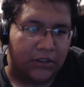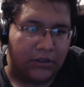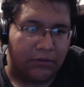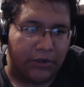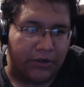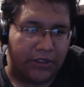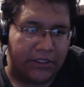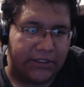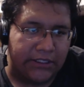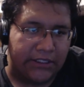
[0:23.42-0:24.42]
Bueno, en
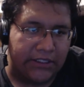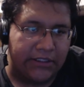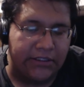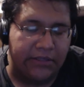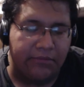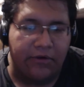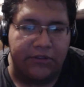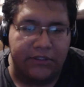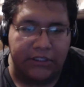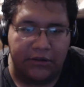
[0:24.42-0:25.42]
este, en este
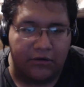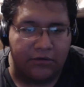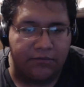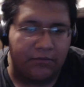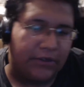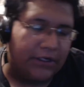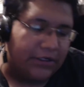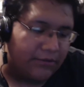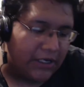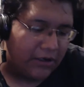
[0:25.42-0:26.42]
blogcito
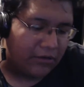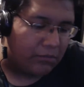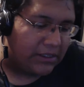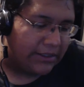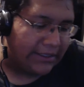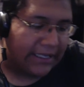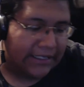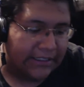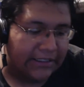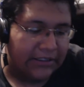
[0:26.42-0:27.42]
les voy a
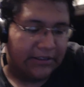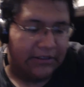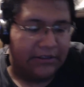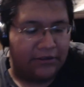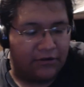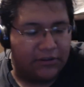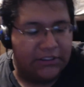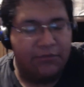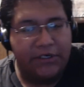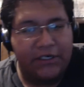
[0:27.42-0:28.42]
comentar
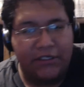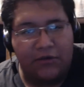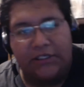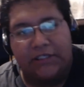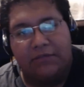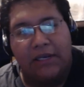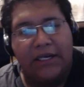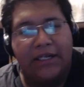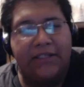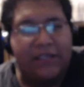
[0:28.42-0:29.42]
cosas buenas, cosas
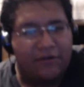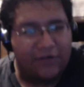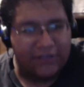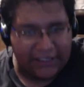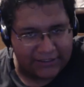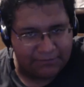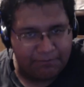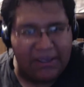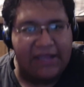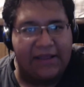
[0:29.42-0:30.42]
malas y cosas
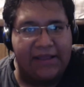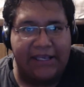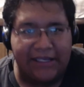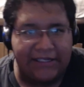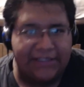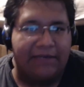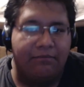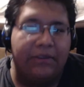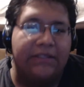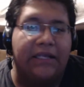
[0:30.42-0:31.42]
pendejas que han
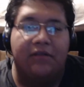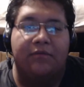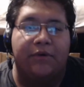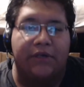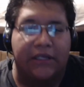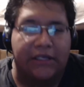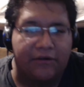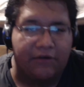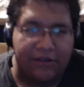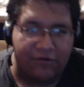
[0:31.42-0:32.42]
pasado porque
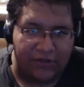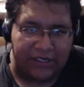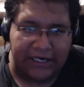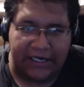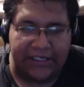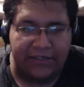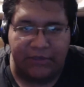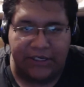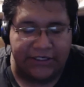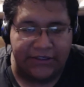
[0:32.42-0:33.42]
no hay otra
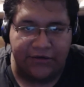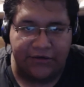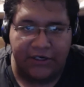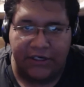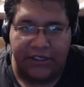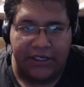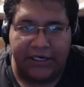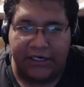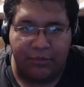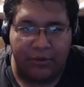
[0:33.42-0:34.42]
explicación.
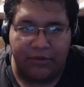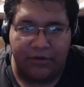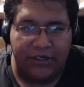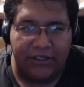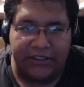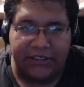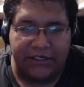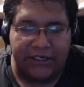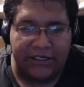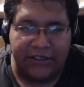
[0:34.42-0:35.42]
En el pueblo le
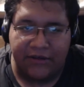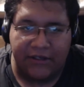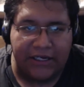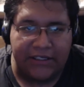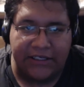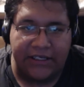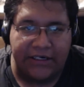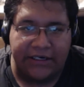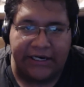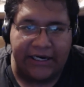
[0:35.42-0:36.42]
dicen el indio de la
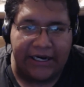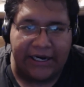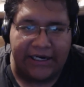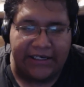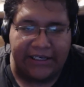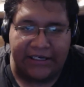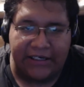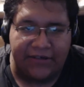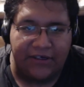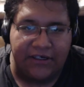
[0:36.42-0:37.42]
sierra, aquí en
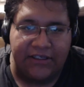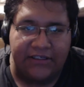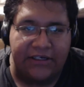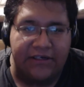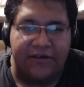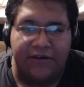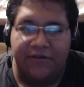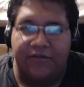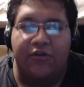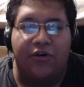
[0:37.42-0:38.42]
la ciudad le dicen
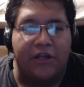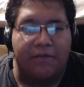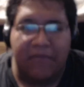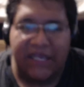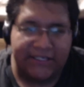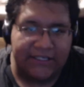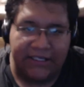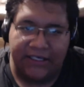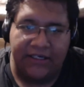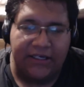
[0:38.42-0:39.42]
don
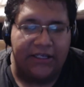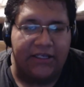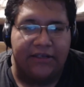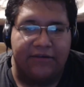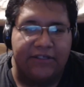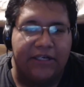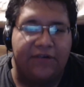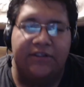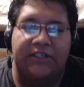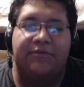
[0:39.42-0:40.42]
imbécil, eh, o sea,
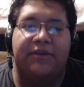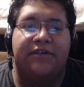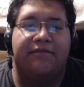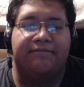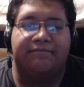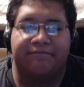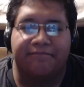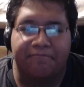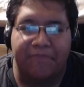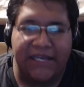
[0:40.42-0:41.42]
cosas bien,
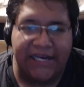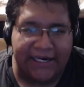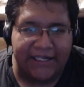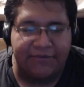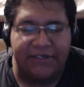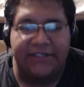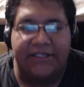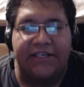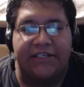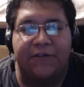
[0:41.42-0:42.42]
bien cagadas, bien
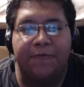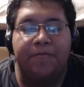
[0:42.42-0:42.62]
extrañas, ¿no?